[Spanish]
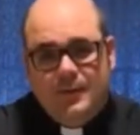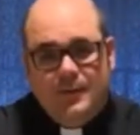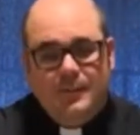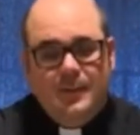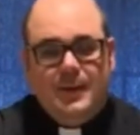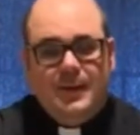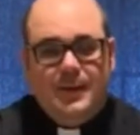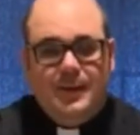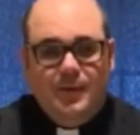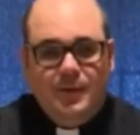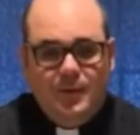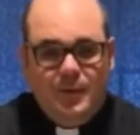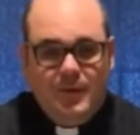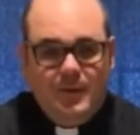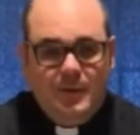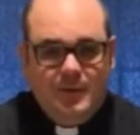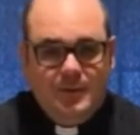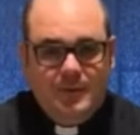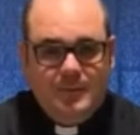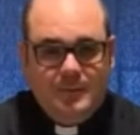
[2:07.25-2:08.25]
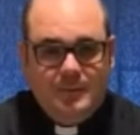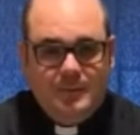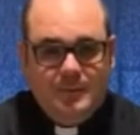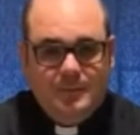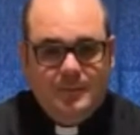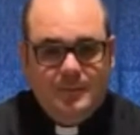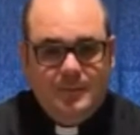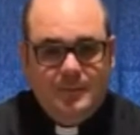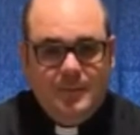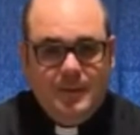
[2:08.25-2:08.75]
y pecadores,
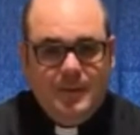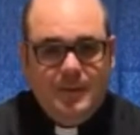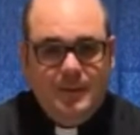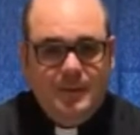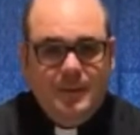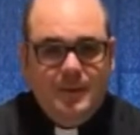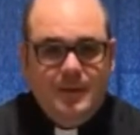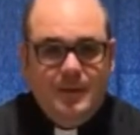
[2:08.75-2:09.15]
¿eh?